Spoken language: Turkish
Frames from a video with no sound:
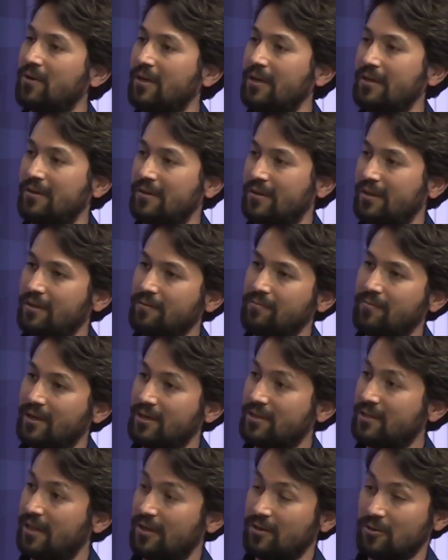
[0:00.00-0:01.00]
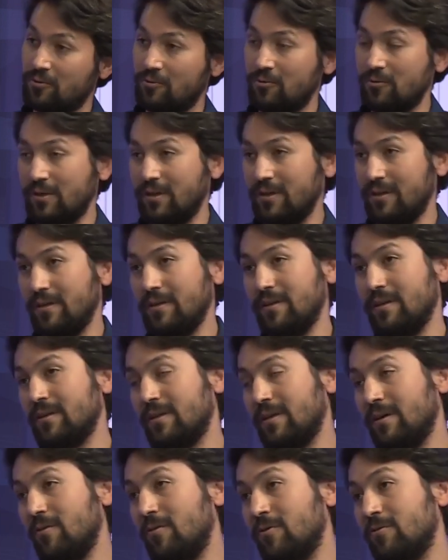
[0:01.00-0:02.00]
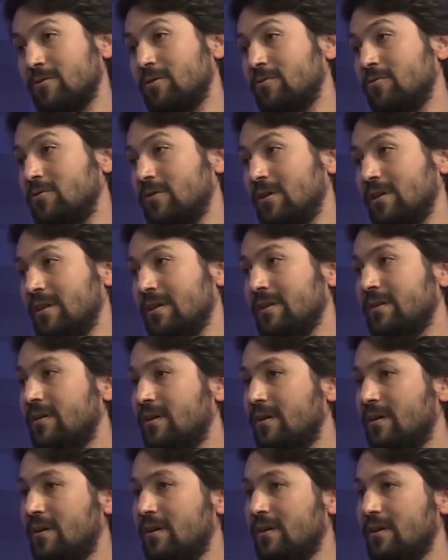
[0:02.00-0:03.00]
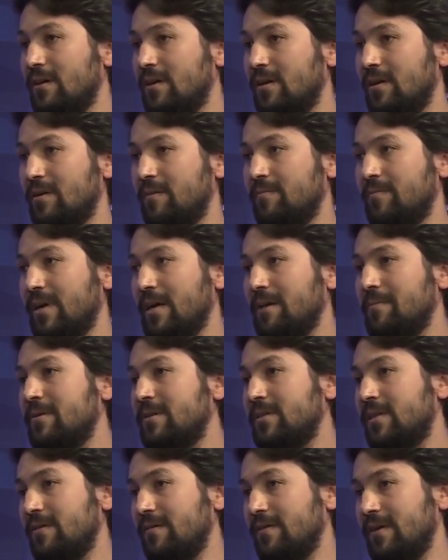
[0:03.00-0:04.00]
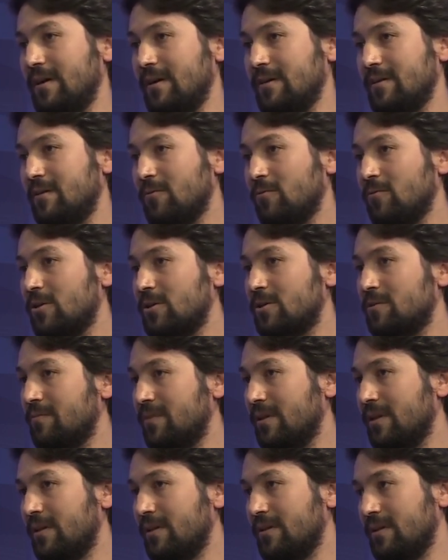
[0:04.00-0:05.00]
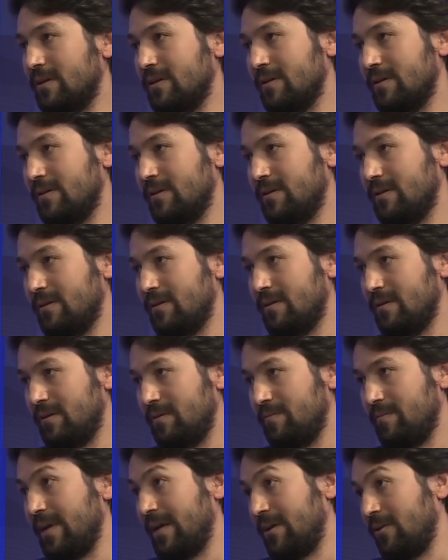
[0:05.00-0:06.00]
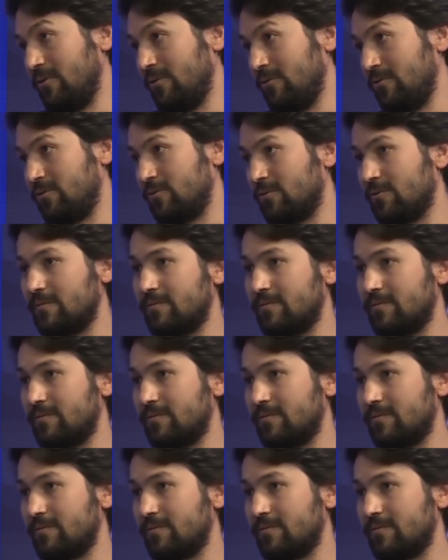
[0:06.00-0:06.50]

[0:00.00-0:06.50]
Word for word: print'ten, başlangıç düzeyden ya da orta düzeyden e, B1 seviyeye kadar ulaşmalarını bekliyoruz.